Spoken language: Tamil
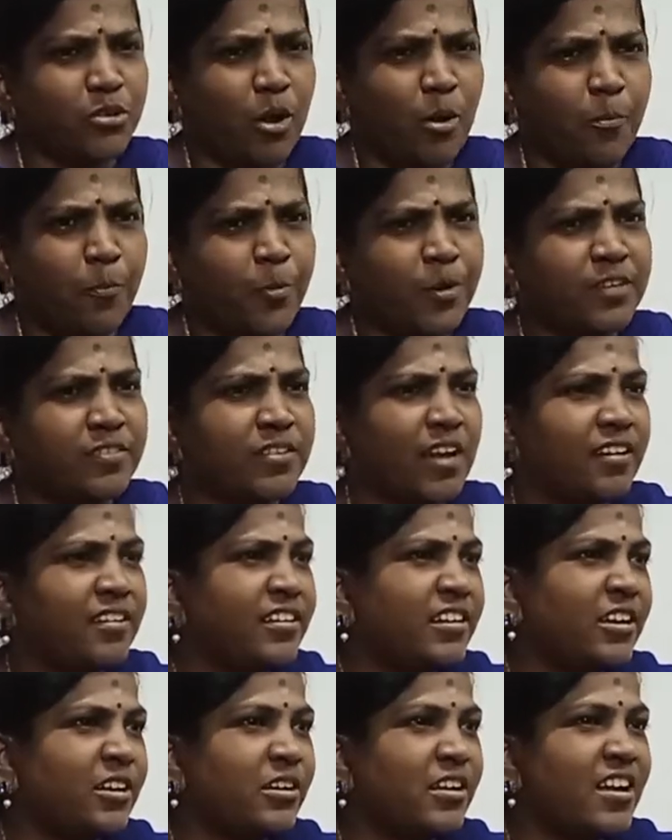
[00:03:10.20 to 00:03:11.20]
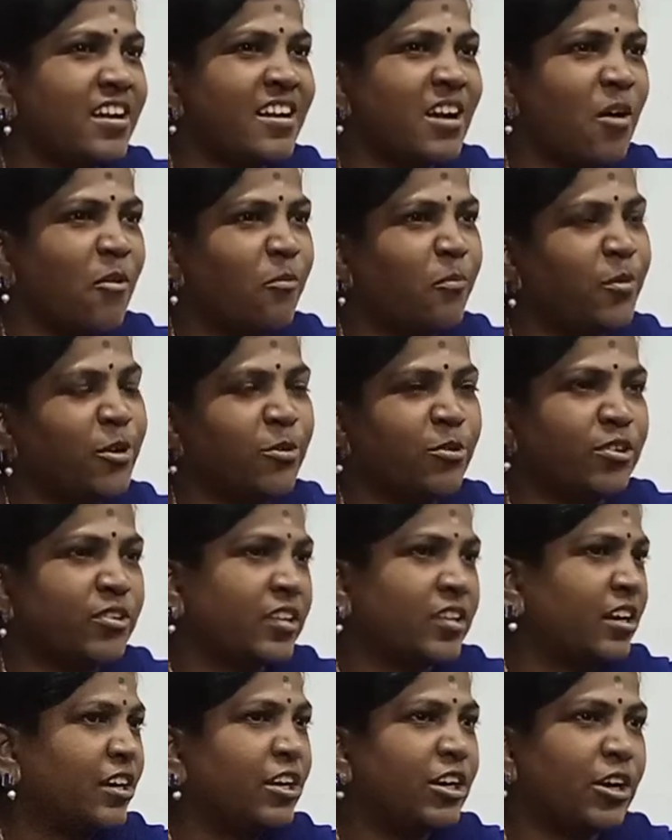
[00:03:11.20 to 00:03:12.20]
அப்படி சண்டைனா அப்படி ஒரு
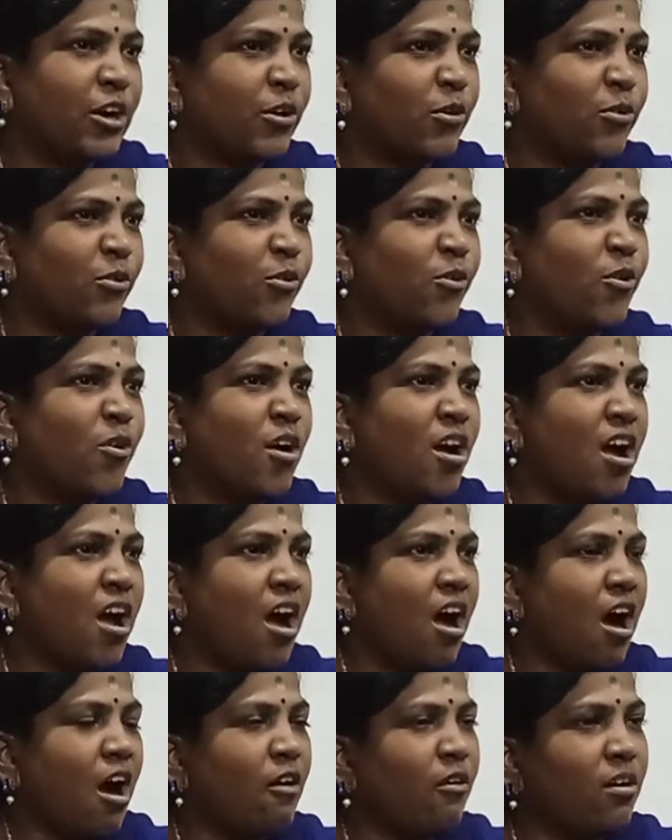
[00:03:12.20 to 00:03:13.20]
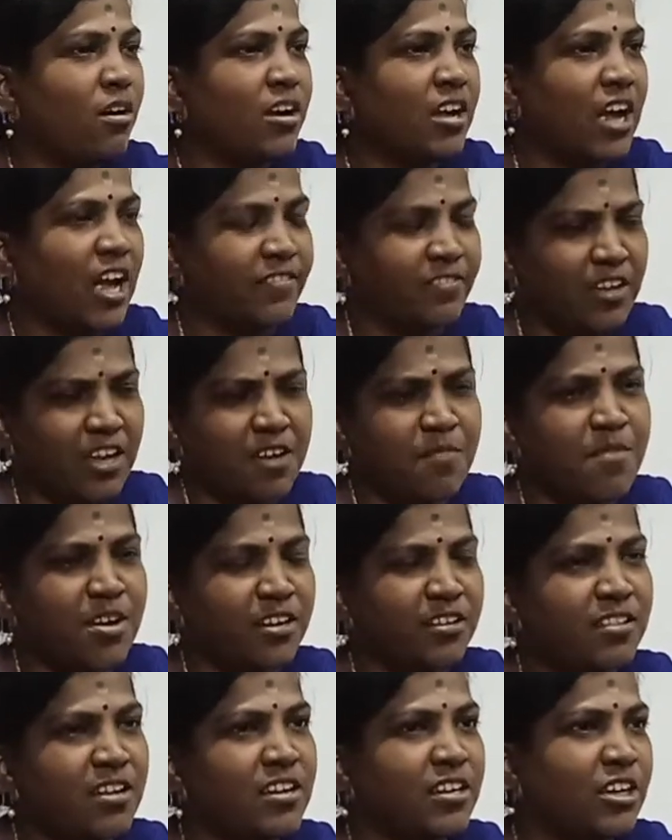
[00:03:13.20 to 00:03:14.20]
சண்டை நடக்கும் அவன் அதே
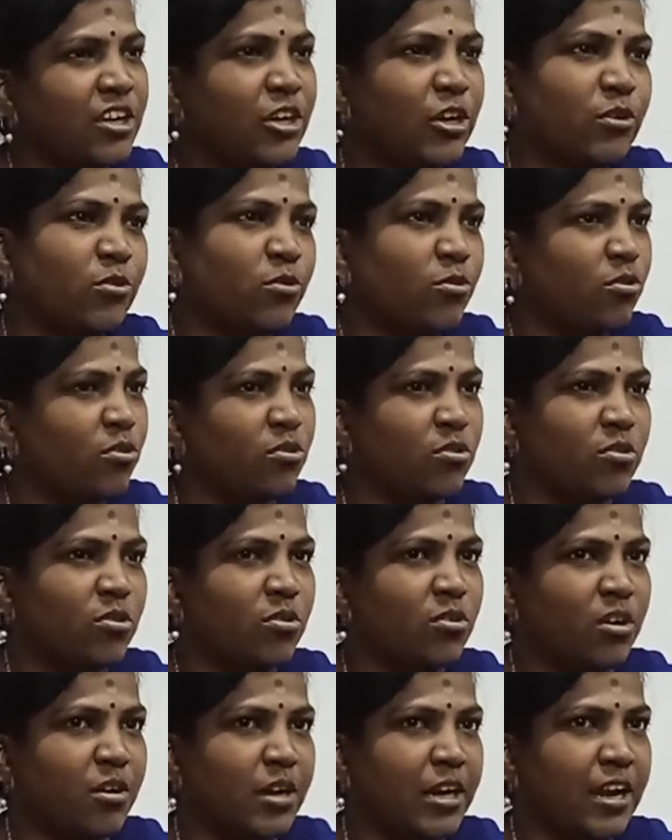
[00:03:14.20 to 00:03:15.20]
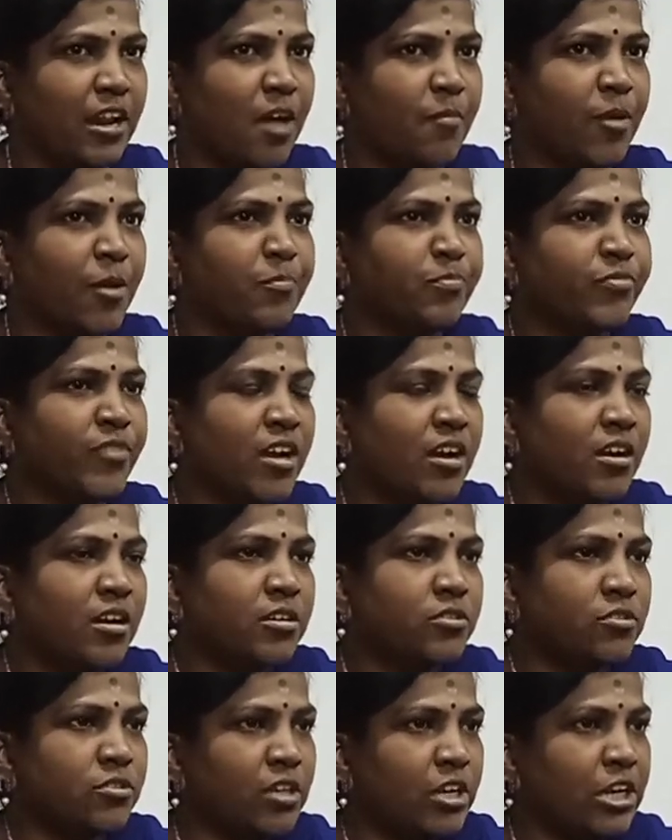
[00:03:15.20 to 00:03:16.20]
மாதிரி தான் இங்கேயும் எல்லாமே
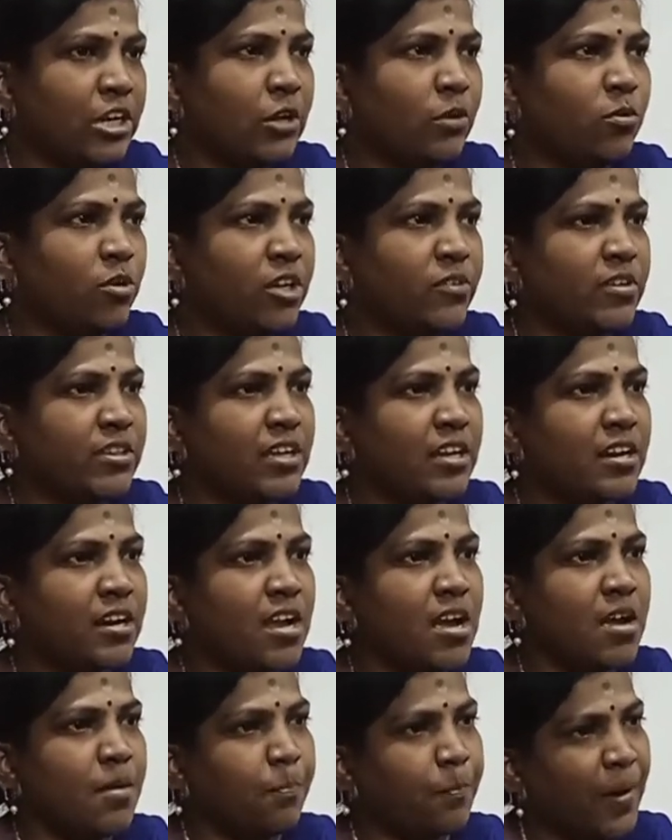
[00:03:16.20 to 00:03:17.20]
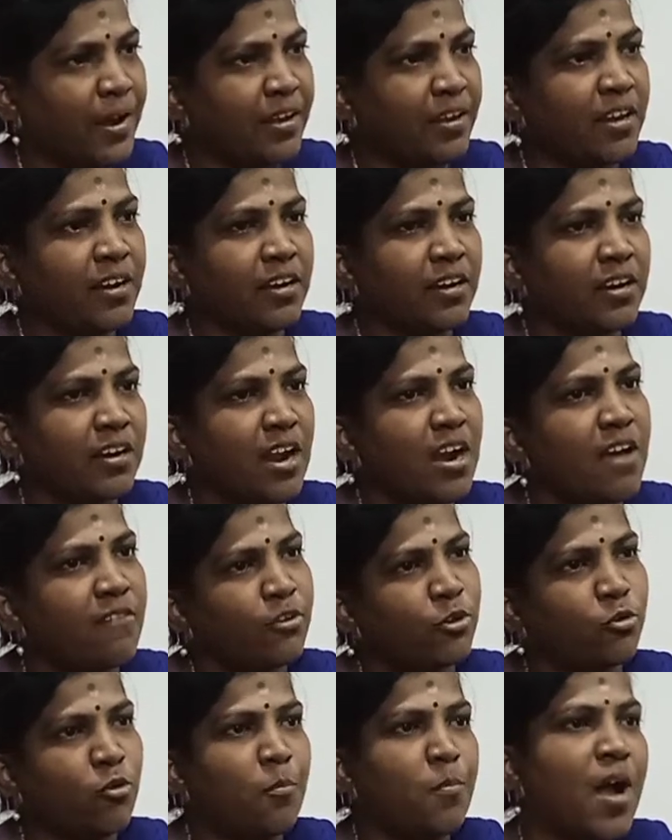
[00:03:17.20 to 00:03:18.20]
ஸோ இந்த லிலுக்குட்டி வந்து என்னென்னா பையன்றனால
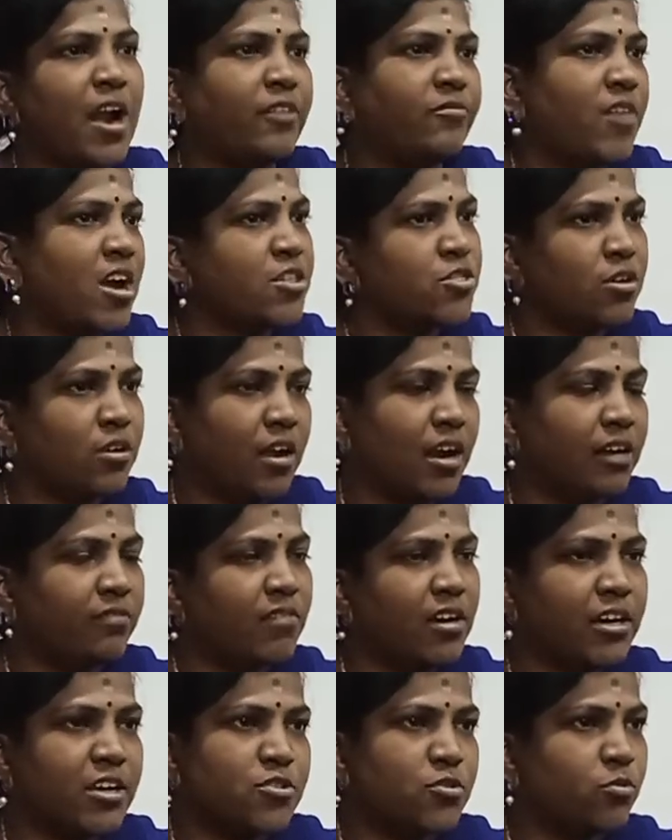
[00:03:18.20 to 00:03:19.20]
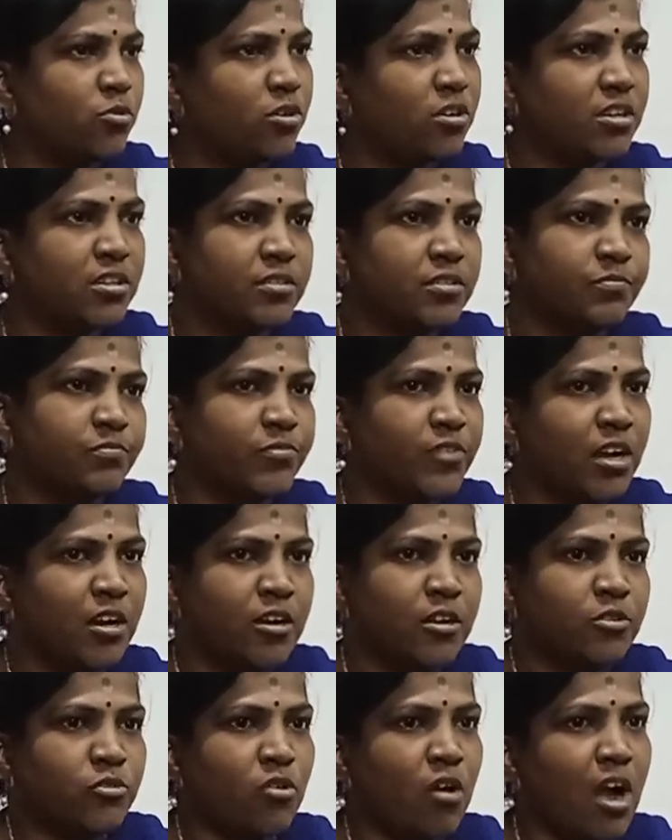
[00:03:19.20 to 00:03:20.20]
அவங்களுக்கு ரொம்ப அட்வான்ஸ் அட்வான்டேஜ் கொடுக்குறது
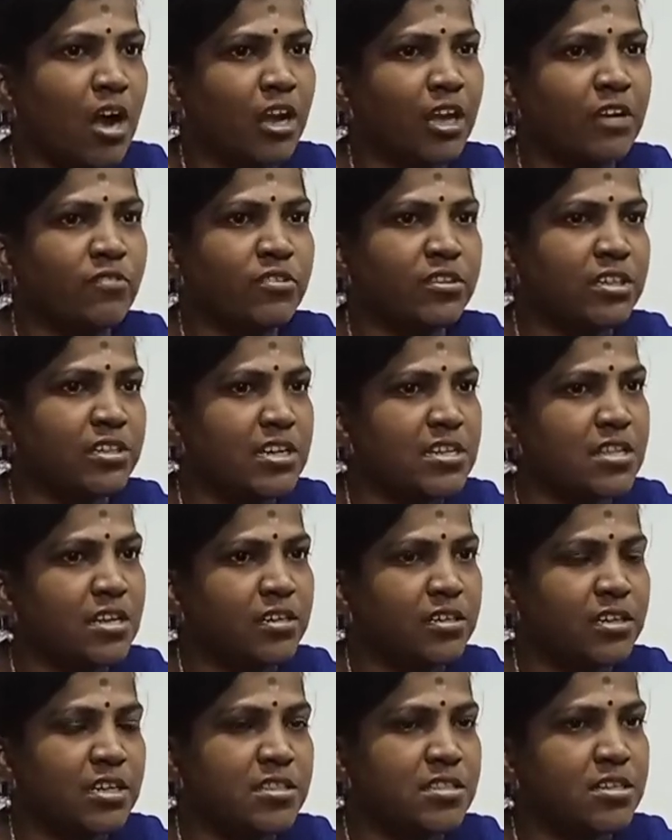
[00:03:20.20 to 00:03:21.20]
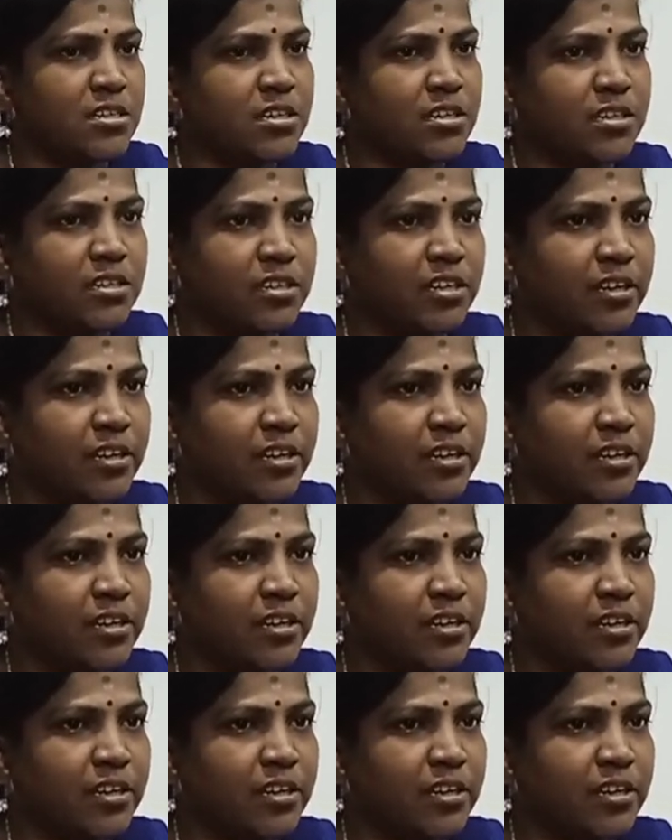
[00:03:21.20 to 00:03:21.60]
ஸோ அங்கேயும் வந்து டெஞ்சர்